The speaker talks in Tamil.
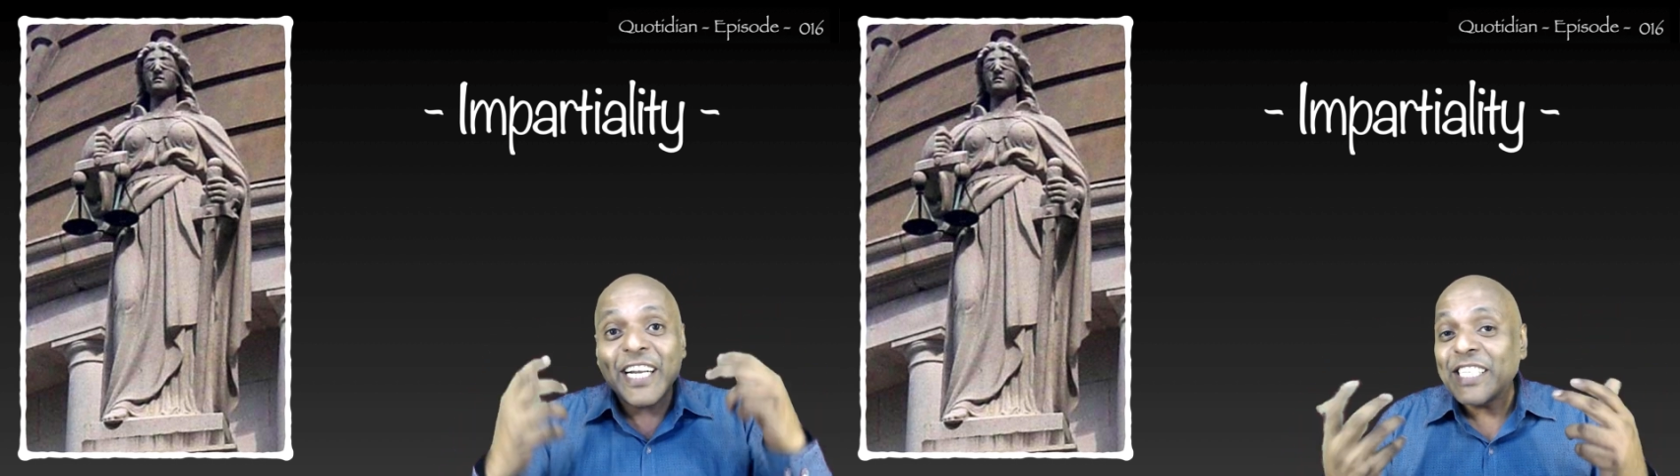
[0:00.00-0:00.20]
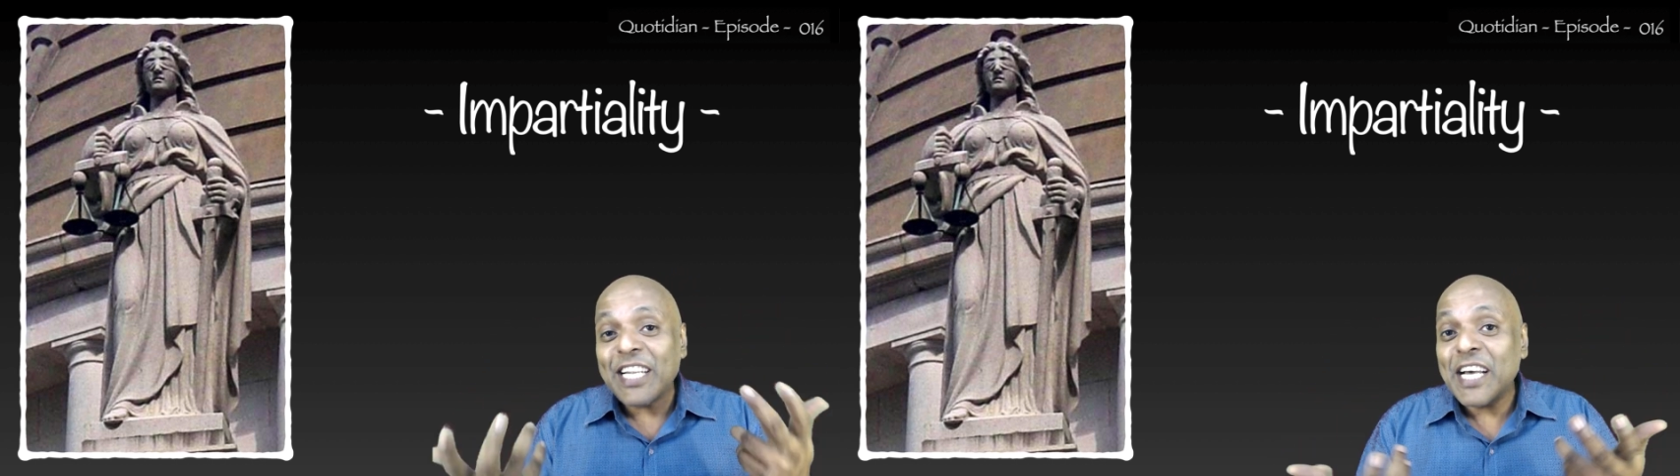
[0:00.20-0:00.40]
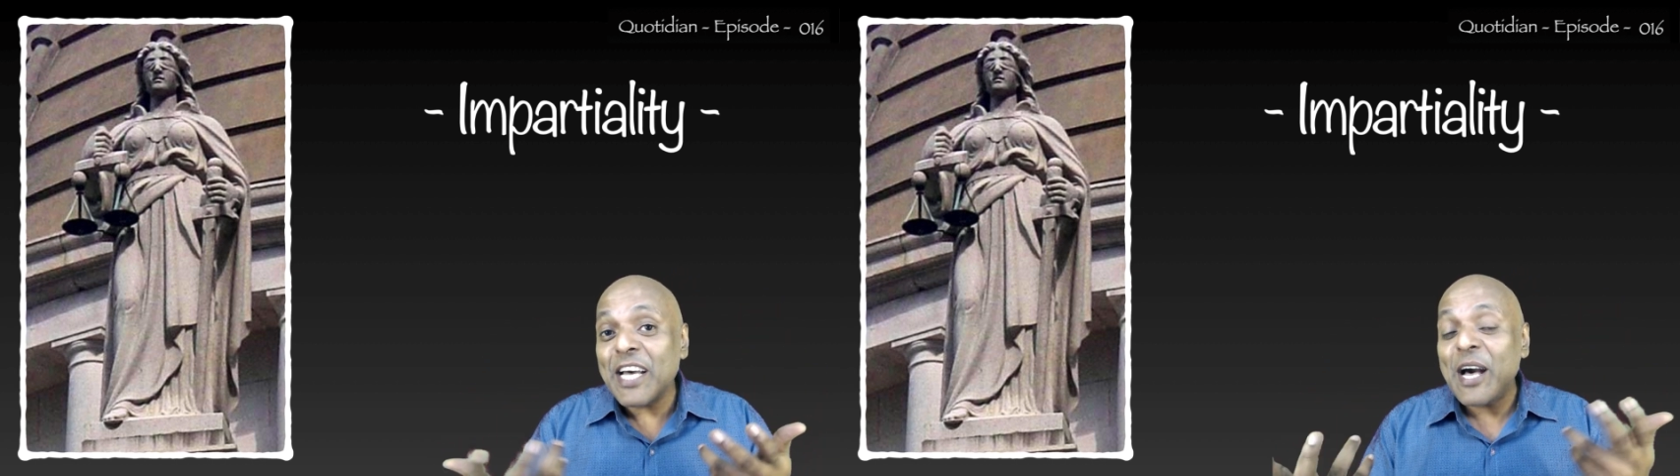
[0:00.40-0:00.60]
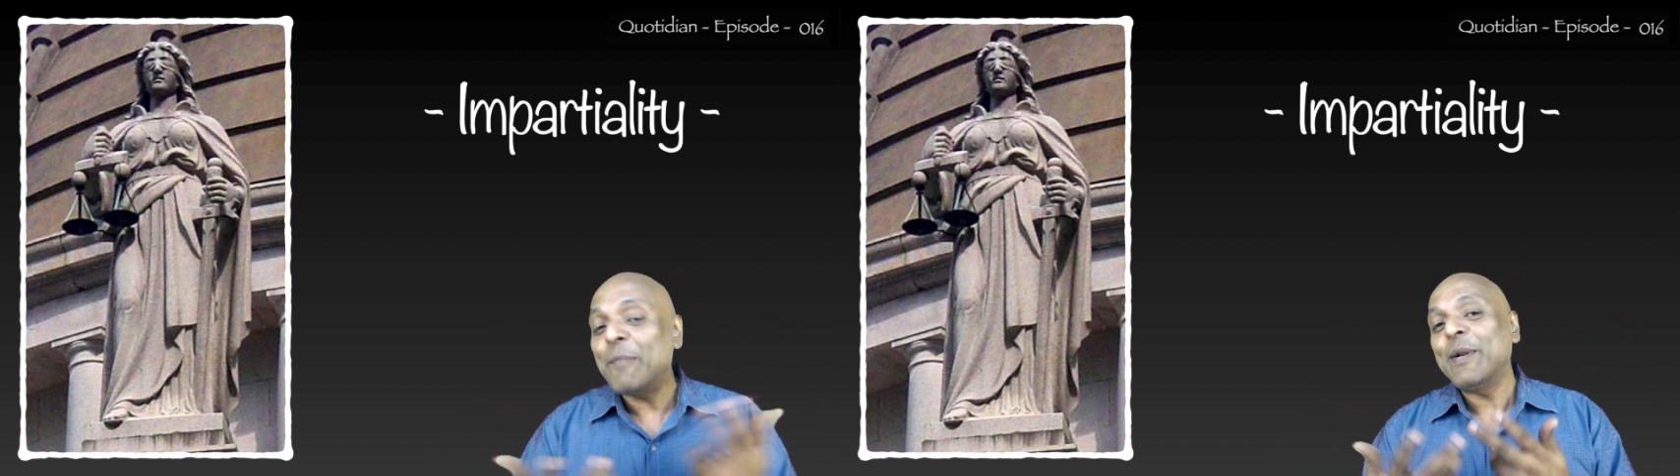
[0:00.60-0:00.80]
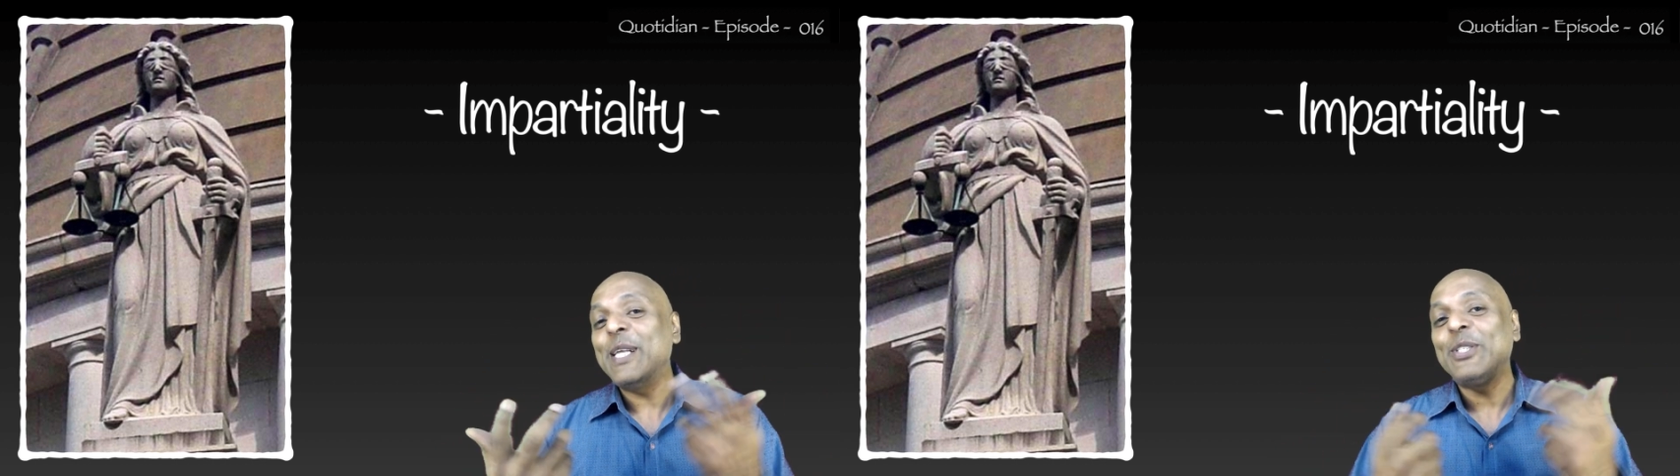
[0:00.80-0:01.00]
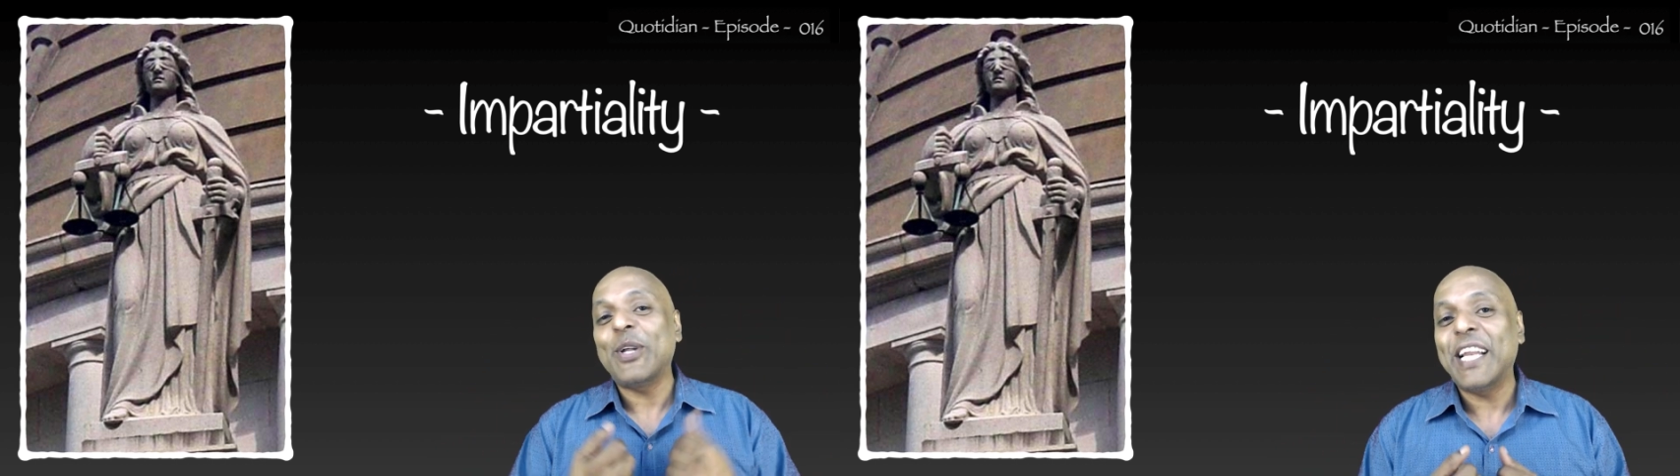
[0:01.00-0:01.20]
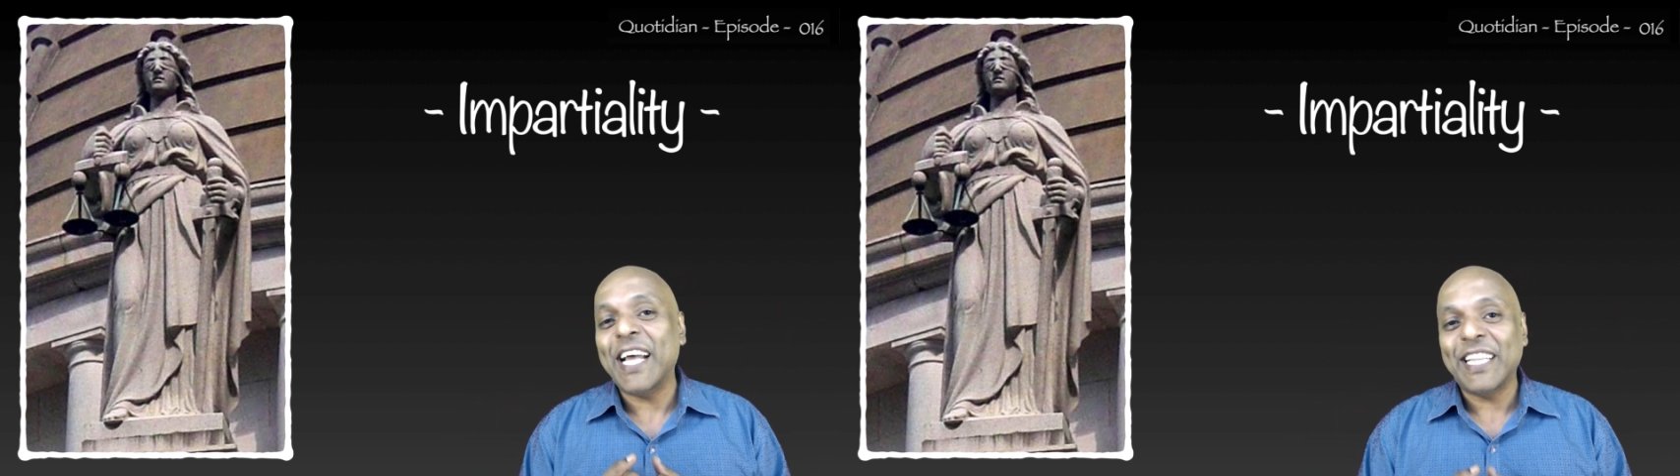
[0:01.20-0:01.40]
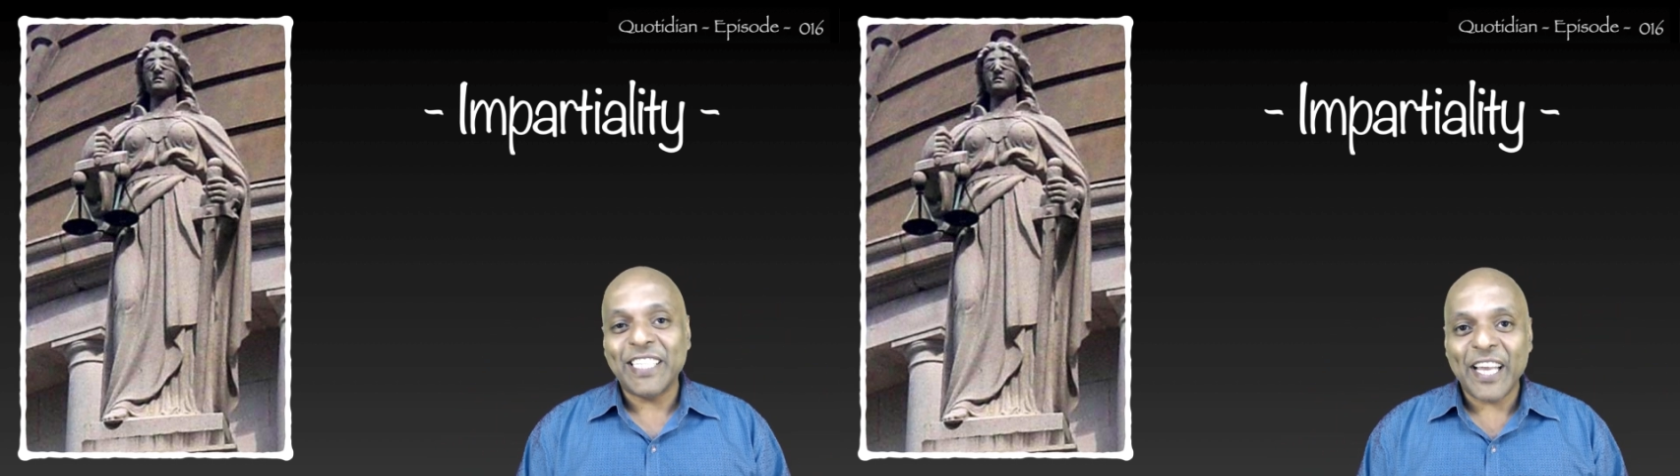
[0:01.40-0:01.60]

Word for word: கட்டினாதான் அப்படின்னு சொல்லலை அந்த